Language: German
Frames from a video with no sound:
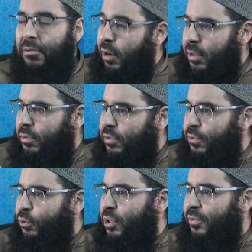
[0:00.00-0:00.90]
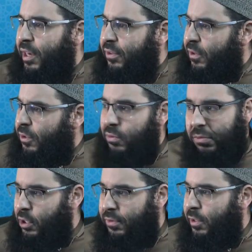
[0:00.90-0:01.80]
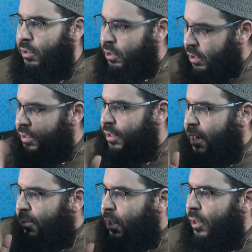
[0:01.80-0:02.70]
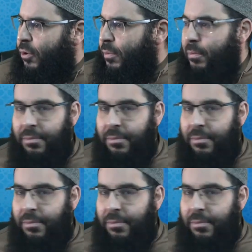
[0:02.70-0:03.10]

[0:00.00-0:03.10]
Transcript: Nein, sie wurde gefragt, willst du nicht, will nicht. Assalamu alaikum.